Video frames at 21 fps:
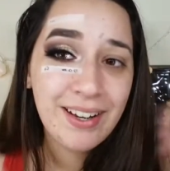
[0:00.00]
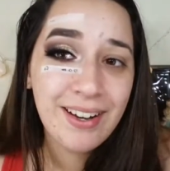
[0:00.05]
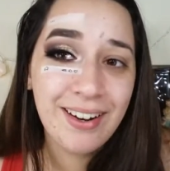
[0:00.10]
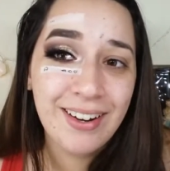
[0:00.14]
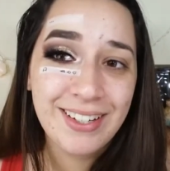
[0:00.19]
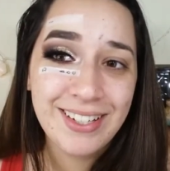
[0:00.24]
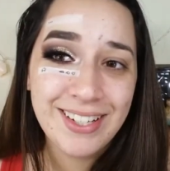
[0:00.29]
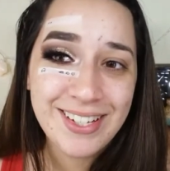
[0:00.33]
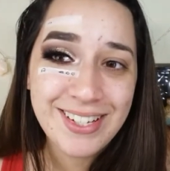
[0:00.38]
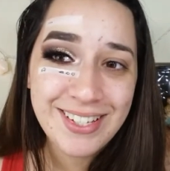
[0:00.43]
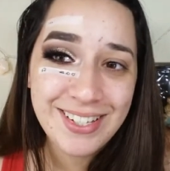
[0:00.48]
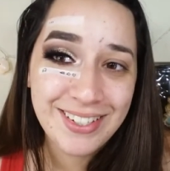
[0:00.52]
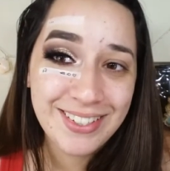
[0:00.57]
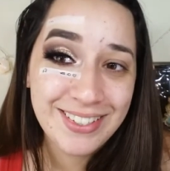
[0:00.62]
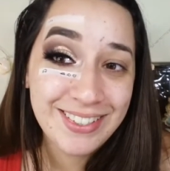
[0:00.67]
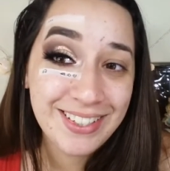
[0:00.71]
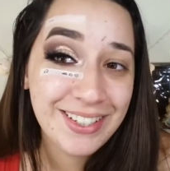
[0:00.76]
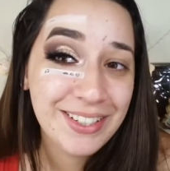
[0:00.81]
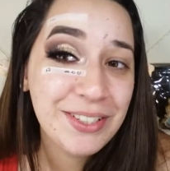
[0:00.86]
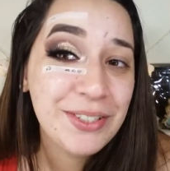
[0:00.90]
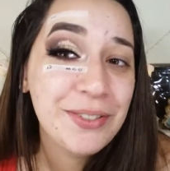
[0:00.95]
Olha só,
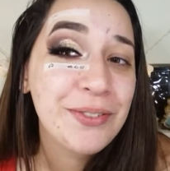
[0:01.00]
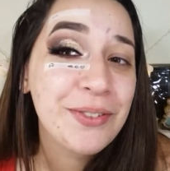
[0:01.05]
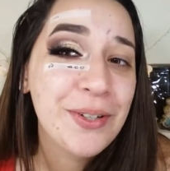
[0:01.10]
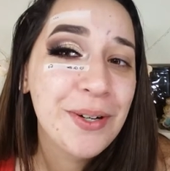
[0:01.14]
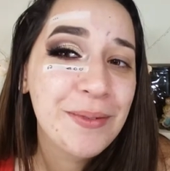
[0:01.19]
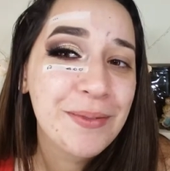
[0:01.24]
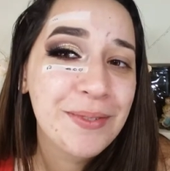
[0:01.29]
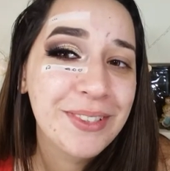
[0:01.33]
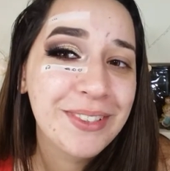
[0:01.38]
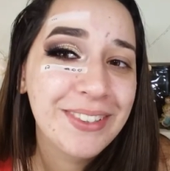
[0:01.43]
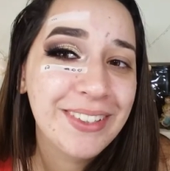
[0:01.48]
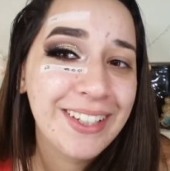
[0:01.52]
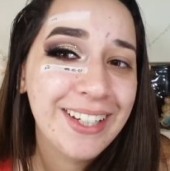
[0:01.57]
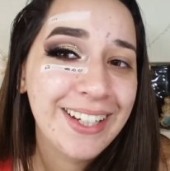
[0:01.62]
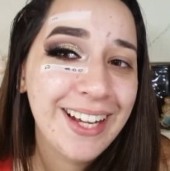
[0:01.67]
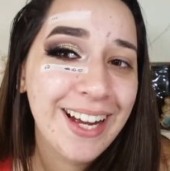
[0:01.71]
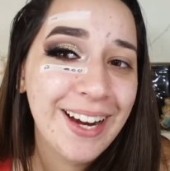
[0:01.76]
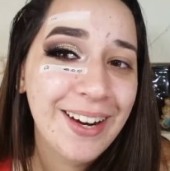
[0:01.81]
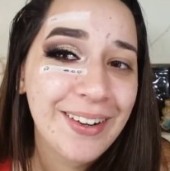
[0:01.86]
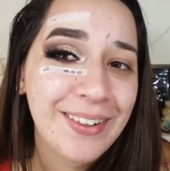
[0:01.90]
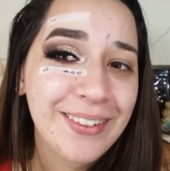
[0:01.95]
gente, ficou muito
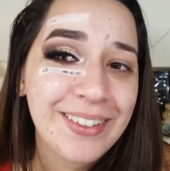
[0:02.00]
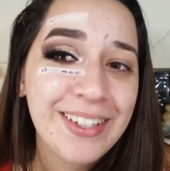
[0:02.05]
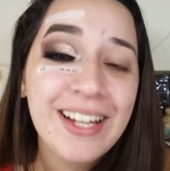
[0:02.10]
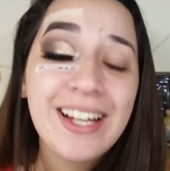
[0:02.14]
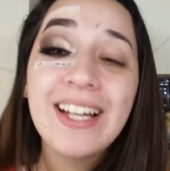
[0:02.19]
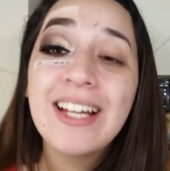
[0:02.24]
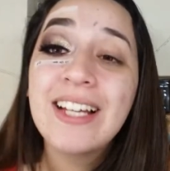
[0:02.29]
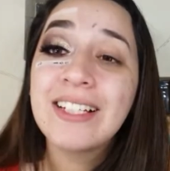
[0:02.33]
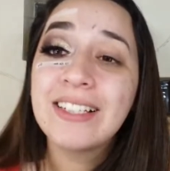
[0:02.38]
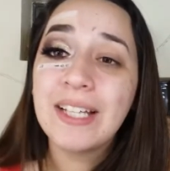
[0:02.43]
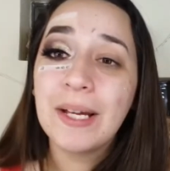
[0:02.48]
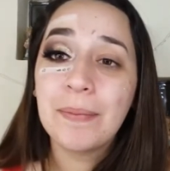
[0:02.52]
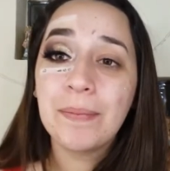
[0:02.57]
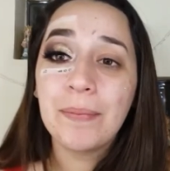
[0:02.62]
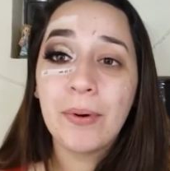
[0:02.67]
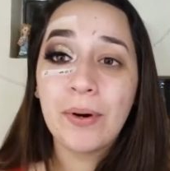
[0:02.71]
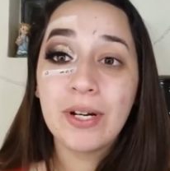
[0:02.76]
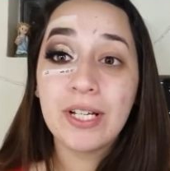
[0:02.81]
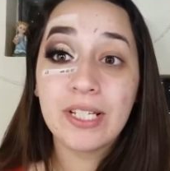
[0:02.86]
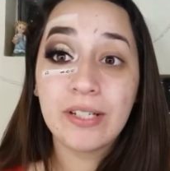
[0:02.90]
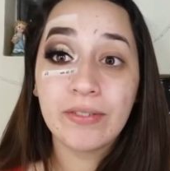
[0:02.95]
legal.
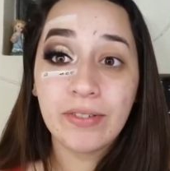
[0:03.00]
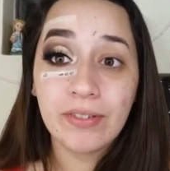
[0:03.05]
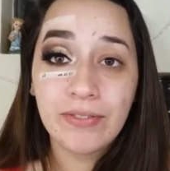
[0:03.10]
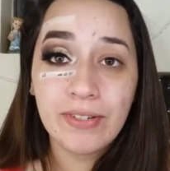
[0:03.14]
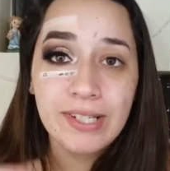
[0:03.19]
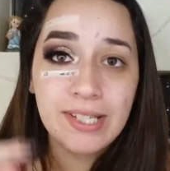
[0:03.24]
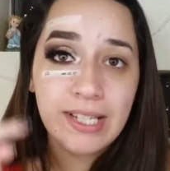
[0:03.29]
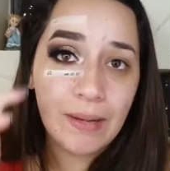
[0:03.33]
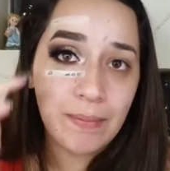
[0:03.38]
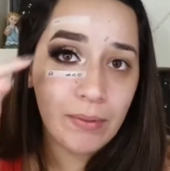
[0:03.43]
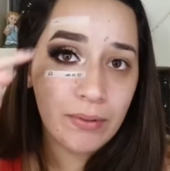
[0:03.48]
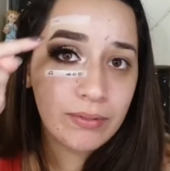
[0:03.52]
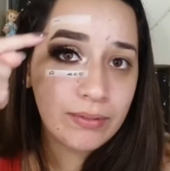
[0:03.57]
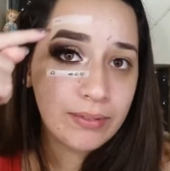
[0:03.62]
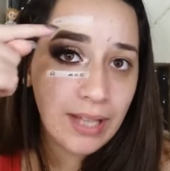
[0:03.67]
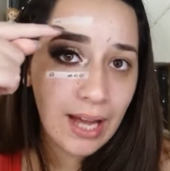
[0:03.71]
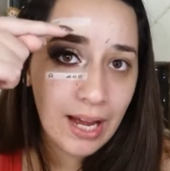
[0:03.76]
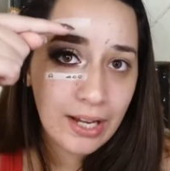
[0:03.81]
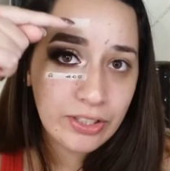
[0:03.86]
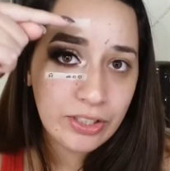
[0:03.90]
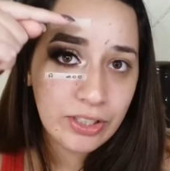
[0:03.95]
Depois eu vou fazer a
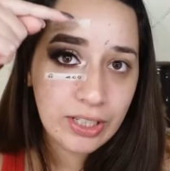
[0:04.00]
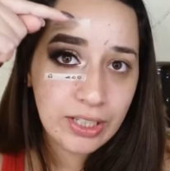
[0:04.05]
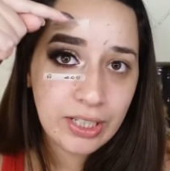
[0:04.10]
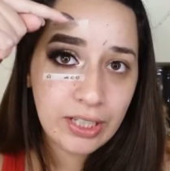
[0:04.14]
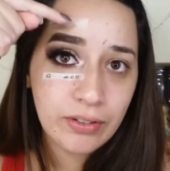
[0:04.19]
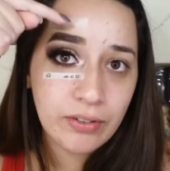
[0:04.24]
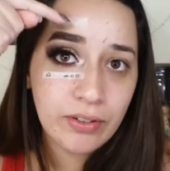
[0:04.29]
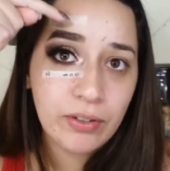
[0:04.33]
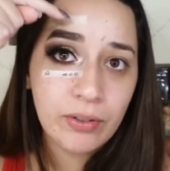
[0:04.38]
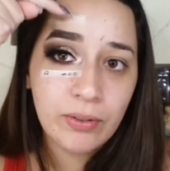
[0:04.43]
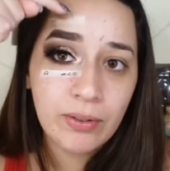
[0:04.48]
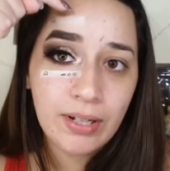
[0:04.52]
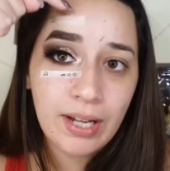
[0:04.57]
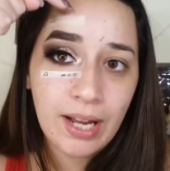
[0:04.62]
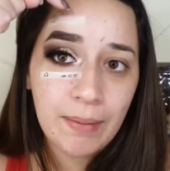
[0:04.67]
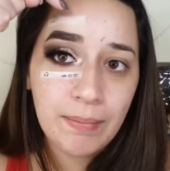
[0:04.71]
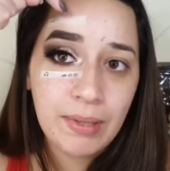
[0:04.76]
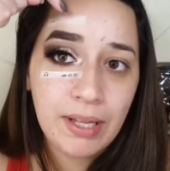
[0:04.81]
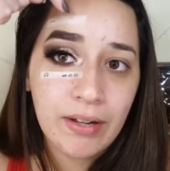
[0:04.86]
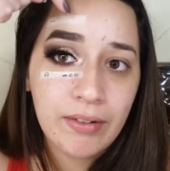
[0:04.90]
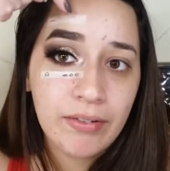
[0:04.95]
montagem aqui,
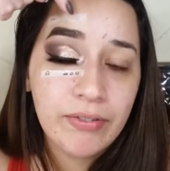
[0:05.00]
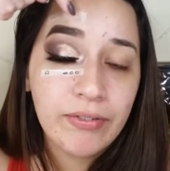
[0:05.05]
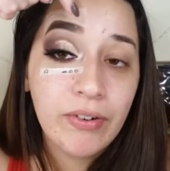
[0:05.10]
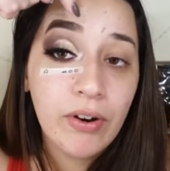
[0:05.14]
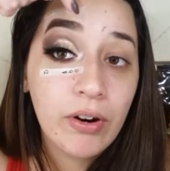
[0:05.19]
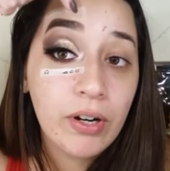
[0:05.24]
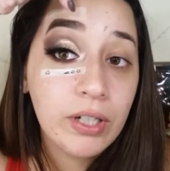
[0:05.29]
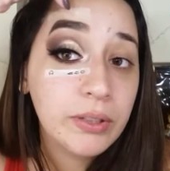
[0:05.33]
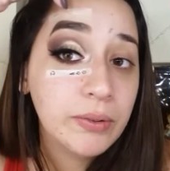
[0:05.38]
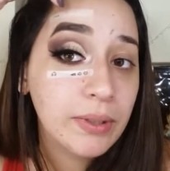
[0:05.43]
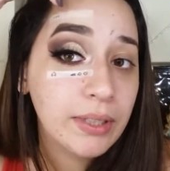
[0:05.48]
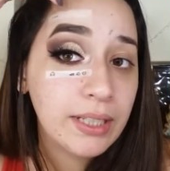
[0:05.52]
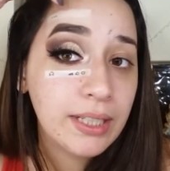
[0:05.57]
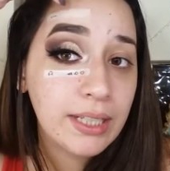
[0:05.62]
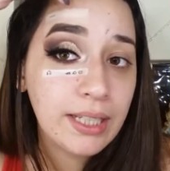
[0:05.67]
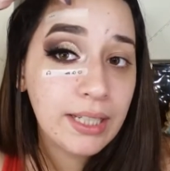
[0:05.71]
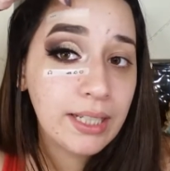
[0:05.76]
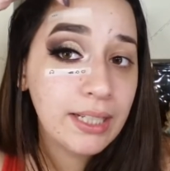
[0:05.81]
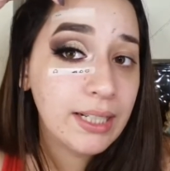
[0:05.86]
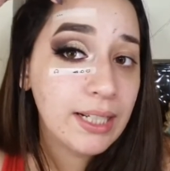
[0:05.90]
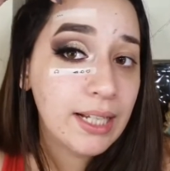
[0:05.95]
colocar minha foto
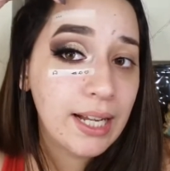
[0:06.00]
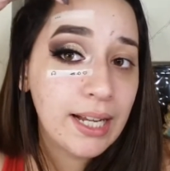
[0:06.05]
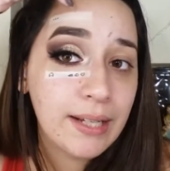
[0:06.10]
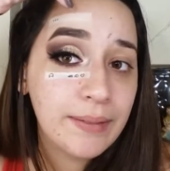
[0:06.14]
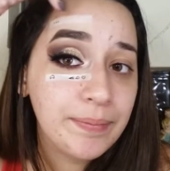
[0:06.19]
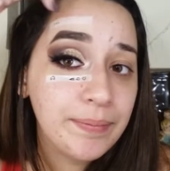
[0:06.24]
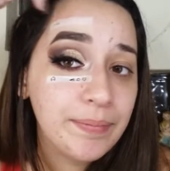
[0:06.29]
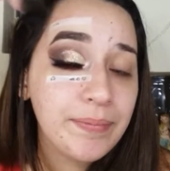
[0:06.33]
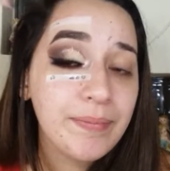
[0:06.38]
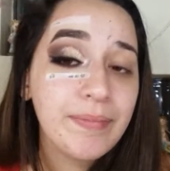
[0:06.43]
aqui, né?